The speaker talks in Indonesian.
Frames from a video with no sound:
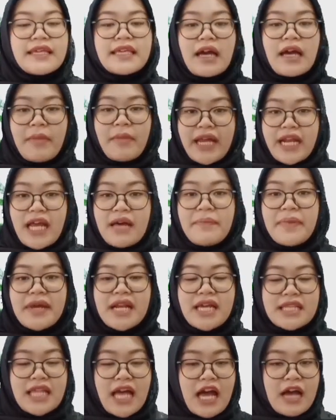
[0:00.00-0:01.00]
yang mana
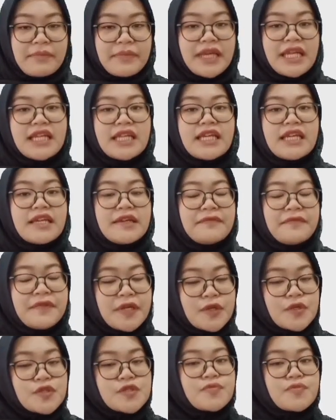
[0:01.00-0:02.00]
pada tahap ini
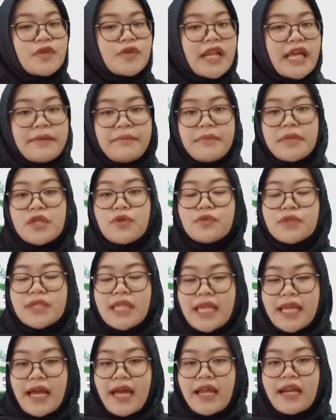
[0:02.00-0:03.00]
virus mulai
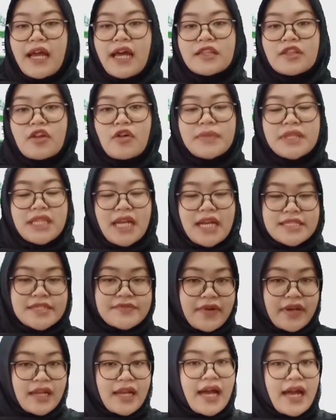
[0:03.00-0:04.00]
menyuntikan atau
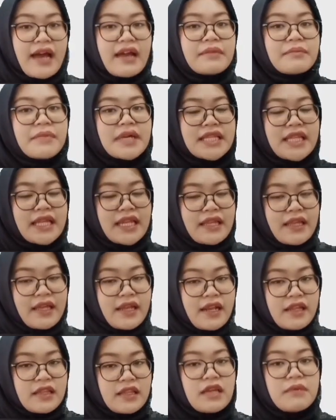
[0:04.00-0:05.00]
mentransferkan materi
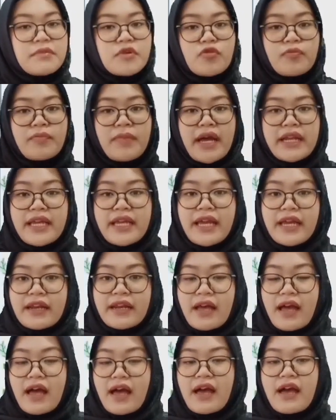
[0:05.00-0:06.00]
genetik berupa
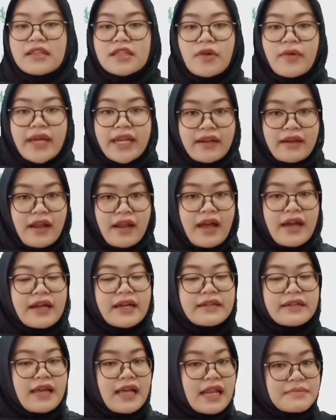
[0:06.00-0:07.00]
DNA atau RNA
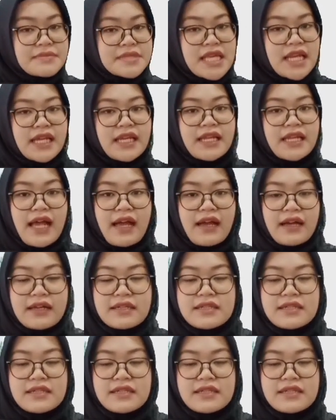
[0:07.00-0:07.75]
ke dalam sel inang.